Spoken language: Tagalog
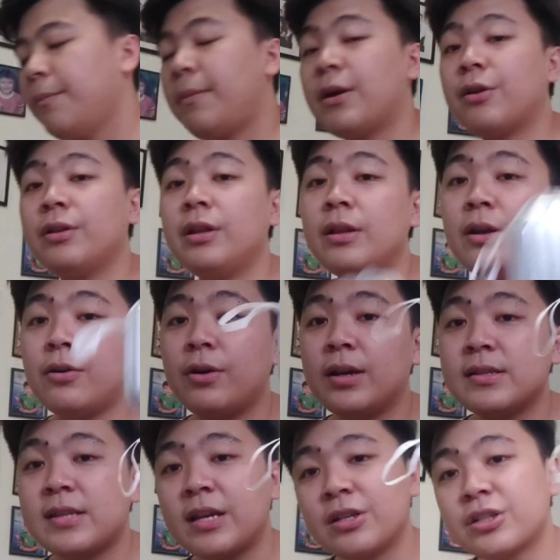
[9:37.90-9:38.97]
Meron din akong
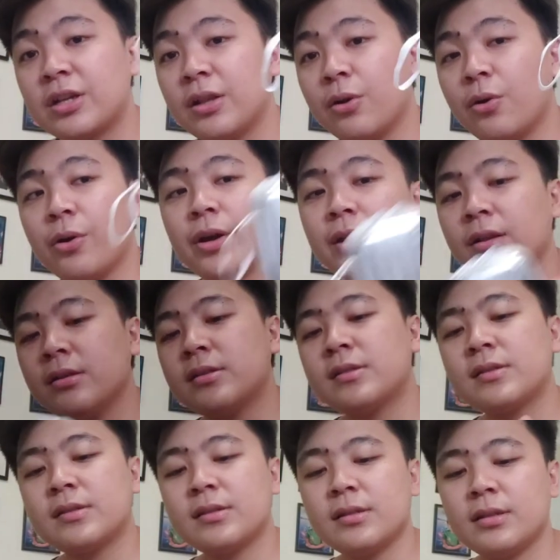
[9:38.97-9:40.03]
essential
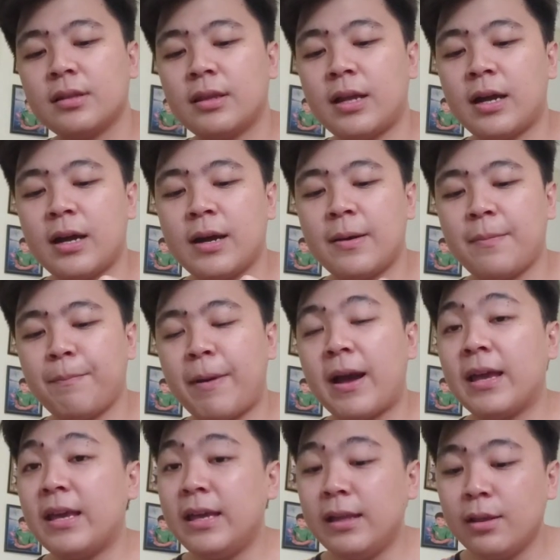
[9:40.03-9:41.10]
oils na
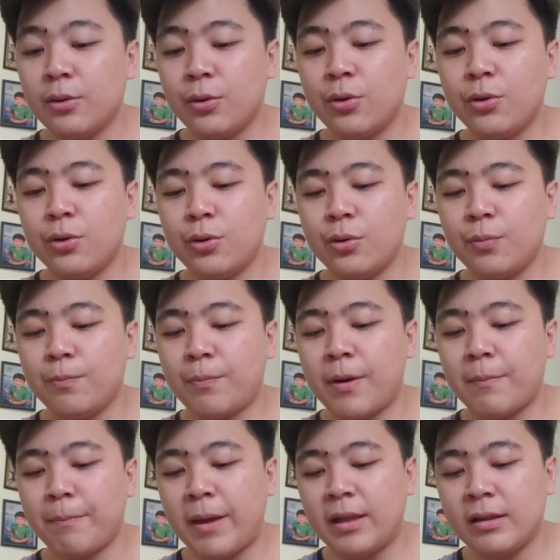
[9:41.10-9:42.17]
panghilo,
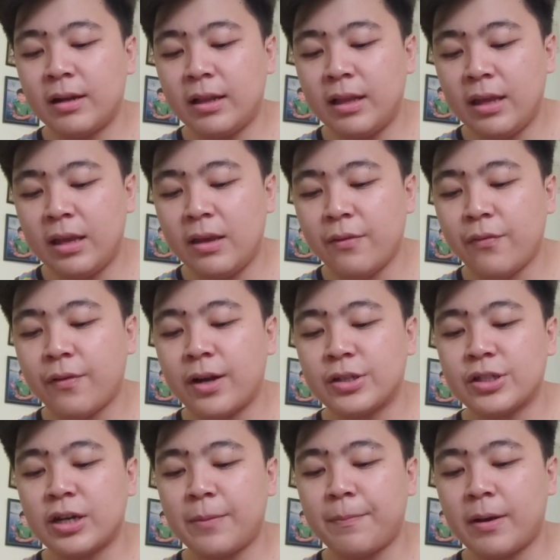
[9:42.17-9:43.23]
pang pain relief, at
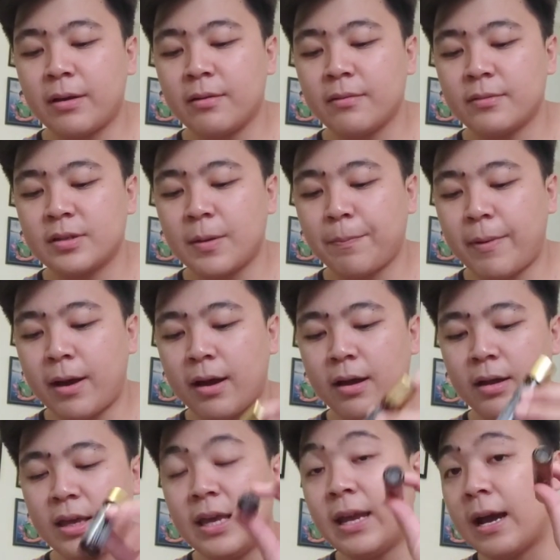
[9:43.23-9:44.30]
saka pag, sa
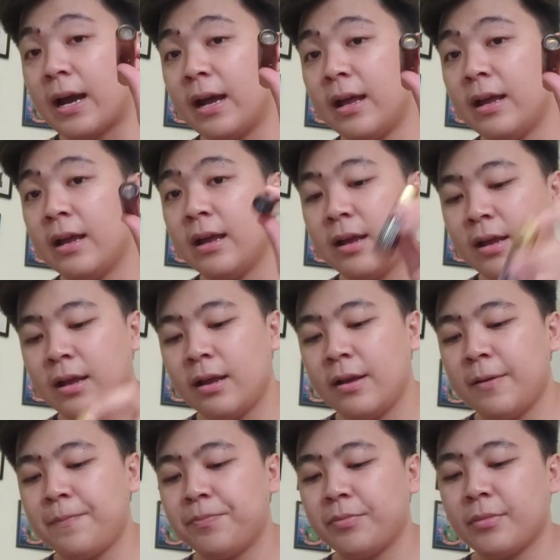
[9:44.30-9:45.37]
panghinga.
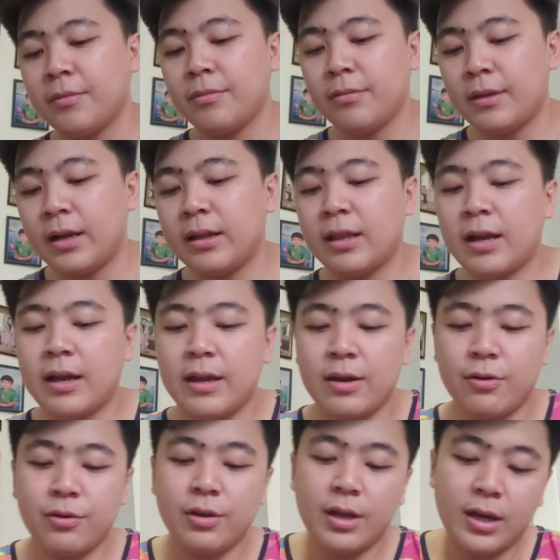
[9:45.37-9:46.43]
Naglagay
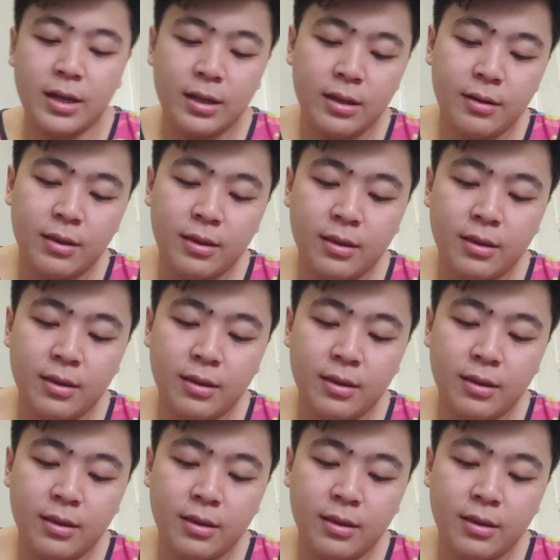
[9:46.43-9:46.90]
ako niyan.